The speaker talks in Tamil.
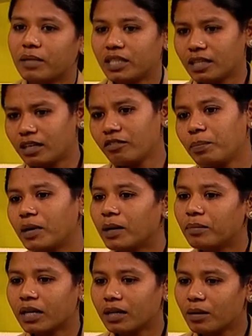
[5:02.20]
மற்ற டிரைவர்
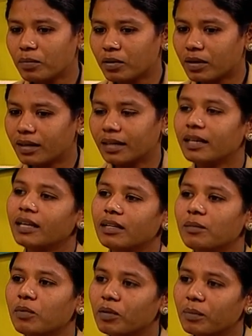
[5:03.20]
பான் ட்ராக்லாம் போடுறாங்க நீங்கள்
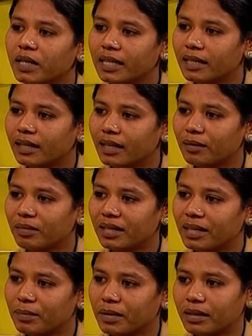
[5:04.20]
அதெல்லாம் போட மாட்டேங்கிறீங்க
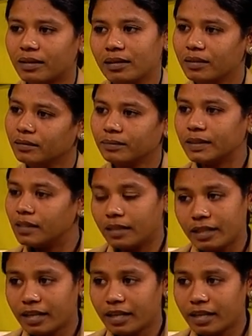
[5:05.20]
அப்படின்னு கேட்பாங்க போடல